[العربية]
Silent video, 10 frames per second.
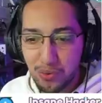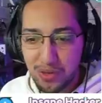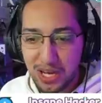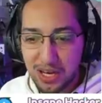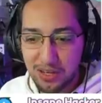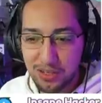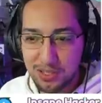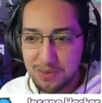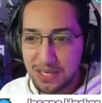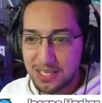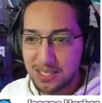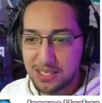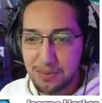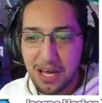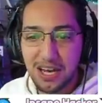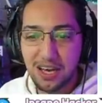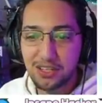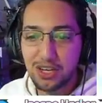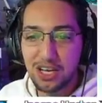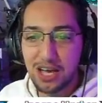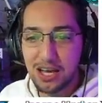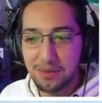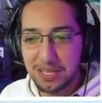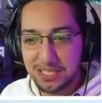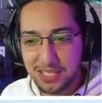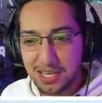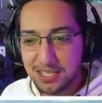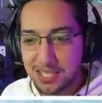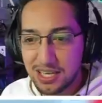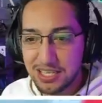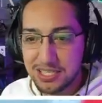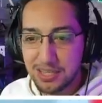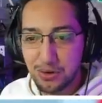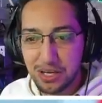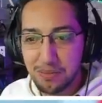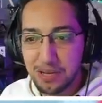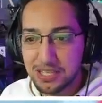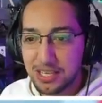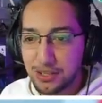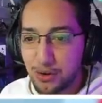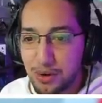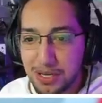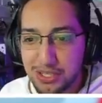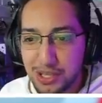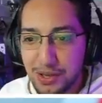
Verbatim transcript: لا خلاص بقى كده طب انا هختار لك حاجه كمان استنى استنى لسه هو جايب لك تاني هو يا إيه باشا